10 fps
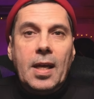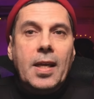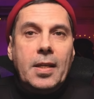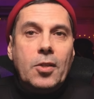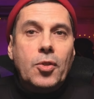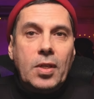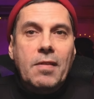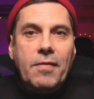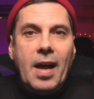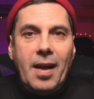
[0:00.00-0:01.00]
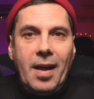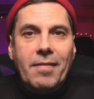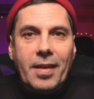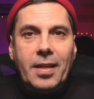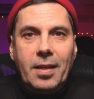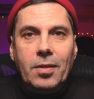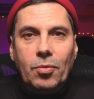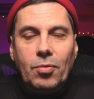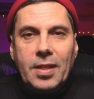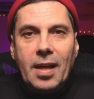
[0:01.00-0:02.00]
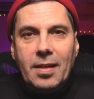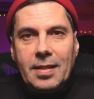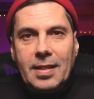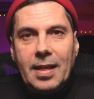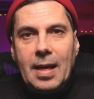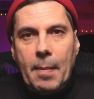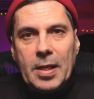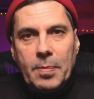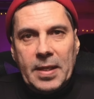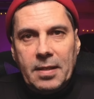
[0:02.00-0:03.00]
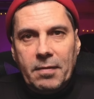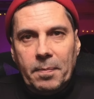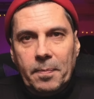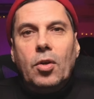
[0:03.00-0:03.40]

et ce qui va avec tout ça, c'est la perspective.